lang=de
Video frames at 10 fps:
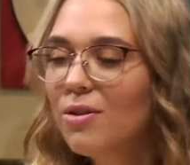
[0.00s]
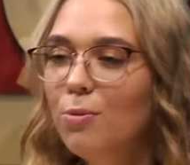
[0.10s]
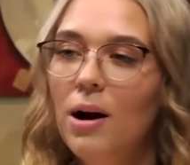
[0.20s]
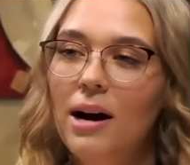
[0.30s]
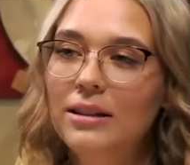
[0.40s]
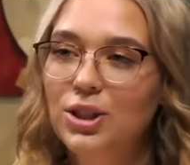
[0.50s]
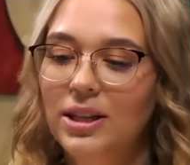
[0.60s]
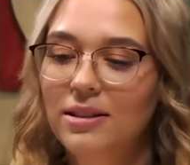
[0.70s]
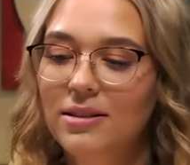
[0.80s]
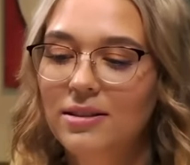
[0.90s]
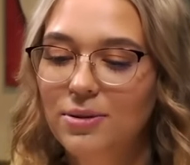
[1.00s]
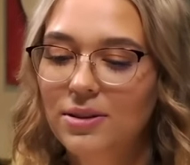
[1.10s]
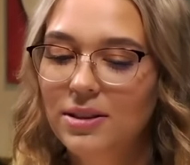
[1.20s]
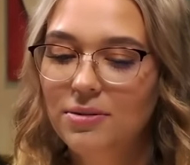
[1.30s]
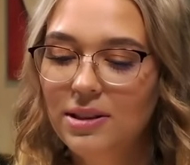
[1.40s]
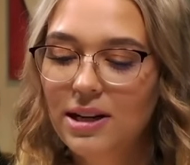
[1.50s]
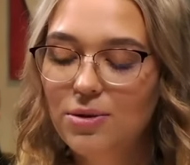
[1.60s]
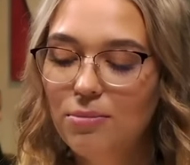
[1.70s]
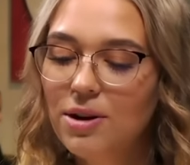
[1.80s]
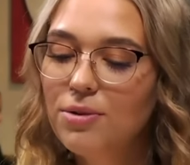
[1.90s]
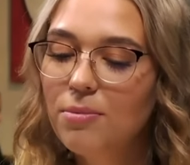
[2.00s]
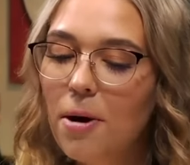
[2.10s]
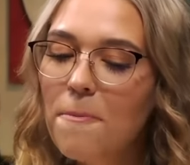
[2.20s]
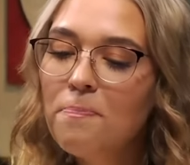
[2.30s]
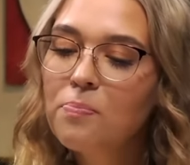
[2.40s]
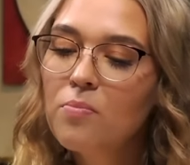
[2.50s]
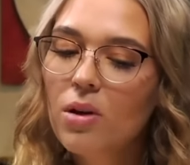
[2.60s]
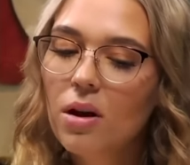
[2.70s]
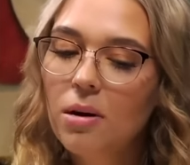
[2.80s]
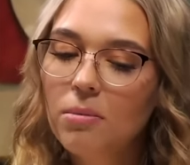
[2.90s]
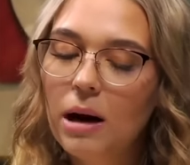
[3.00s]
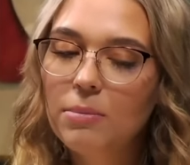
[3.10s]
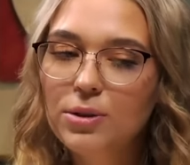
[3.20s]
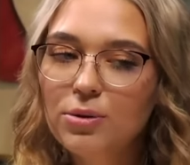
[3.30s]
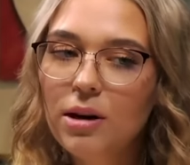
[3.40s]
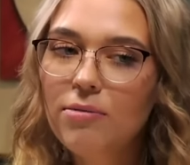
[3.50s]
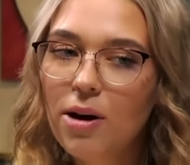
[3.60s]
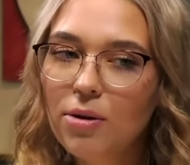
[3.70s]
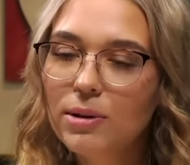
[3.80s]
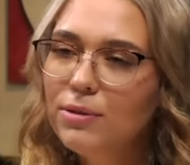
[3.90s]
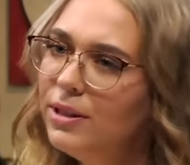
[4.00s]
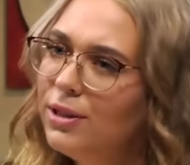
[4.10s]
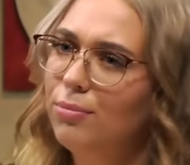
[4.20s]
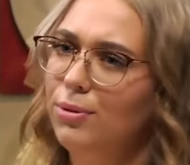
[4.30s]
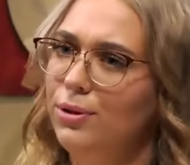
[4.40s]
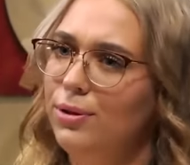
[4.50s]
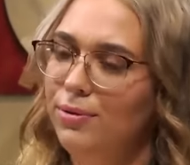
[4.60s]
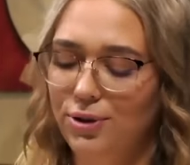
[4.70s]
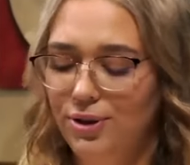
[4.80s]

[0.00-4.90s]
super anstrengend ist. Und ich finde halt so manchmal, ähm, habe ich so die Erfahrung gemacht, fehlt so ein bisschen das